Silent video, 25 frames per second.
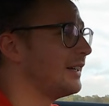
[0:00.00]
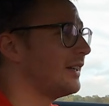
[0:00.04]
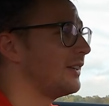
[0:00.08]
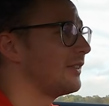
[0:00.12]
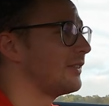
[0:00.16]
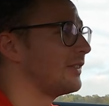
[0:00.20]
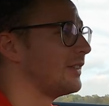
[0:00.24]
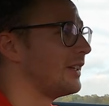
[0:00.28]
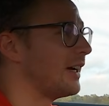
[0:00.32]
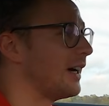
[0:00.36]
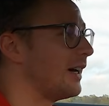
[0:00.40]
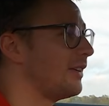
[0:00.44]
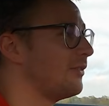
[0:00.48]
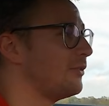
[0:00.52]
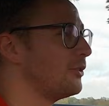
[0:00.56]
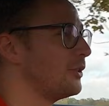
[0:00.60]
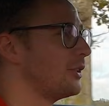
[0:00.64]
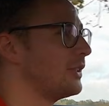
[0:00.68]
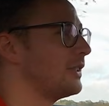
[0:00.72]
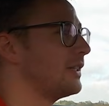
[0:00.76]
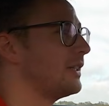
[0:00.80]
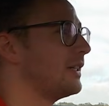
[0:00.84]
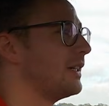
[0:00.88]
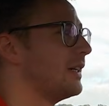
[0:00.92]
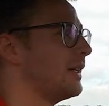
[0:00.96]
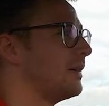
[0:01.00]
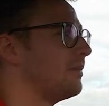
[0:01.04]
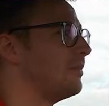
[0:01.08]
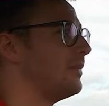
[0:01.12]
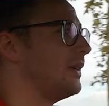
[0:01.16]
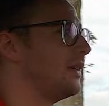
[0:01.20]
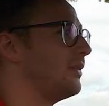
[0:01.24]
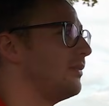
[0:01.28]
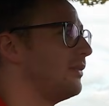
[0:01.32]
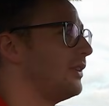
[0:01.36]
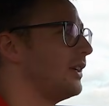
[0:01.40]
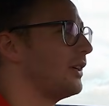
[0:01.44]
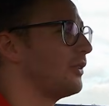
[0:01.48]
Also da wird
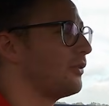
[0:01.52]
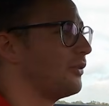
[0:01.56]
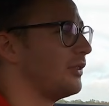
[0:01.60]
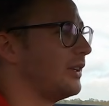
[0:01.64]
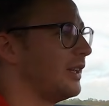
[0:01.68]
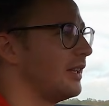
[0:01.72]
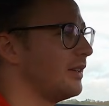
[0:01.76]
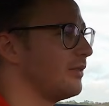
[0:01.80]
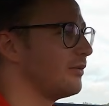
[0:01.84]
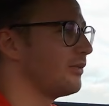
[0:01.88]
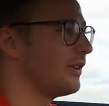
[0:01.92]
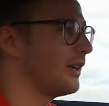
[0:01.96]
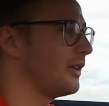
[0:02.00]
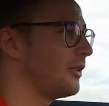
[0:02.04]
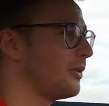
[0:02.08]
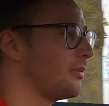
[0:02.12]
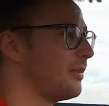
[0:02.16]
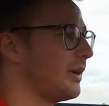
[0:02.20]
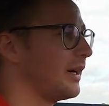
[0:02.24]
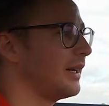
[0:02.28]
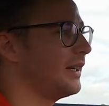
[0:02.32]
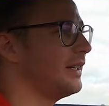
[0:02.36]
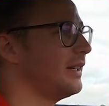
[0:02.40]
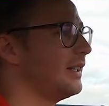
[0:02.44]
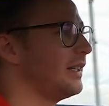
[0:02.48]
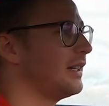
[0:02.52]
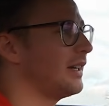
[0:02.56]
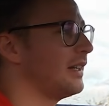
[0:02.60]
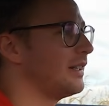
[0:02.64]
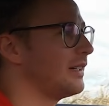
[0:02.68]
BMW auf jeden Fall noch mal richtig